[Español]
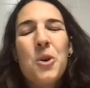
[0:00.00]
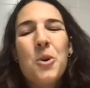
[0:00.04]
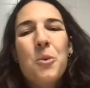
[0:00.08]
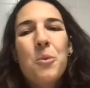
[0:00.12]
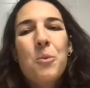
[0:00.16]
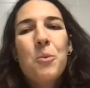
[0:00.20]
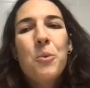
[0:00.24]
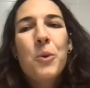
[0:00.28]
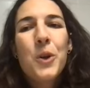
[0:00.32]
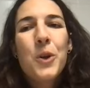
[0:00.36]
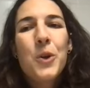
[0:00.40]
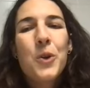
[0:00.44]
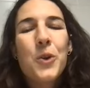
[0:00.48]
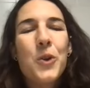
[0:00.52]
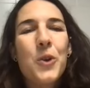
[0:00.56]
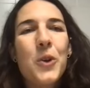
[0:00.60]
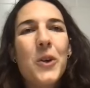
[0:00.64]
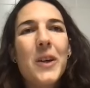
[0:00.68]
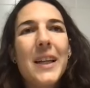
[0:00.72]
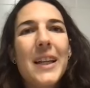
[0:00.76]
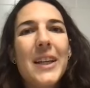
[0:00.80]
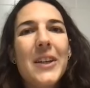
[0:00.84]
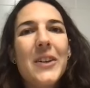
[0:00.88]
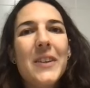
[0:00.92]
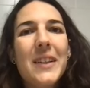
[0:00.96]
Bueno, yo
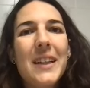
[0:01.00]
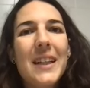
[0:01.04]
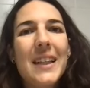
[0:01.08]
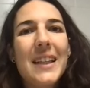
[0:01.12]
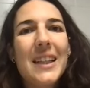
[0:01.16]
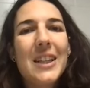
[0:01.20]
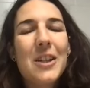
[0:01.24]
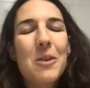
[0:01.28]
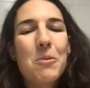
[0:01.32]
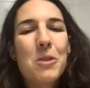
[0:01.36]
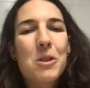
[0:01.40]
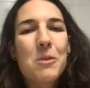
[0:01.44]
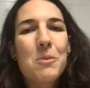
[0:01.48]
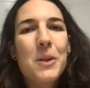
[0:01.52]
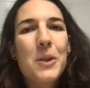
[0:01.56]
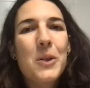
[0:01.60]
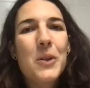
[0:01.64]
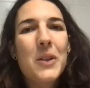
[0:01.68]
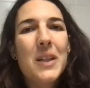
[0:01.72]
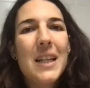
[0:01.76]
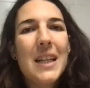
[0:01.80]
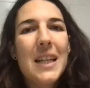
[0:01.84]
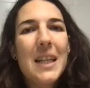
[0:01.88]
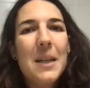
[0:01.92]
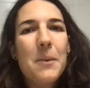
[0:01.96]
creo que, como explico
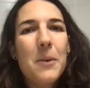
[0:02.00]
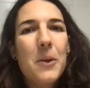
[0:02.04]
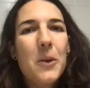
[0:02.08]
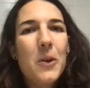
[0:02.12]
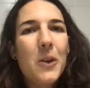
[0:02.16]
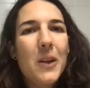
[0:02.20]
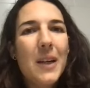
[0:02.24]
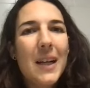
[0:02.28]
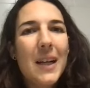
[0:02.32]
en el libro,